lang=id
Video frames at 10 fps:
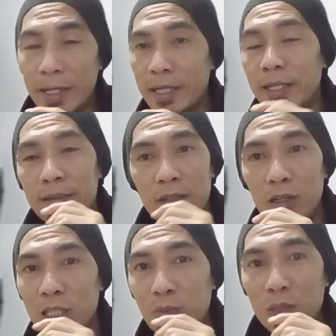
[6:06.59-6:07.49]
ya kan
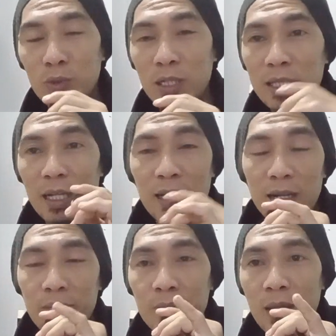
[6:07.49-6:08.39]
kalau eh, paspor kan
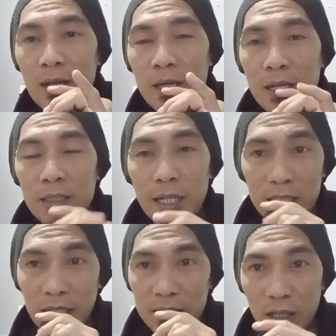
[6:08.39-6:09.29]
karena ya
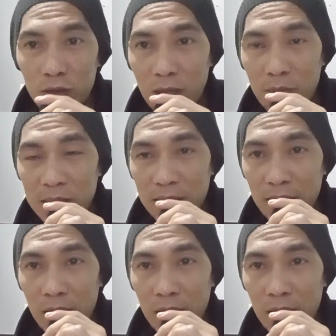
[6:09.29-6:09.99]
kita nggak tahu namanya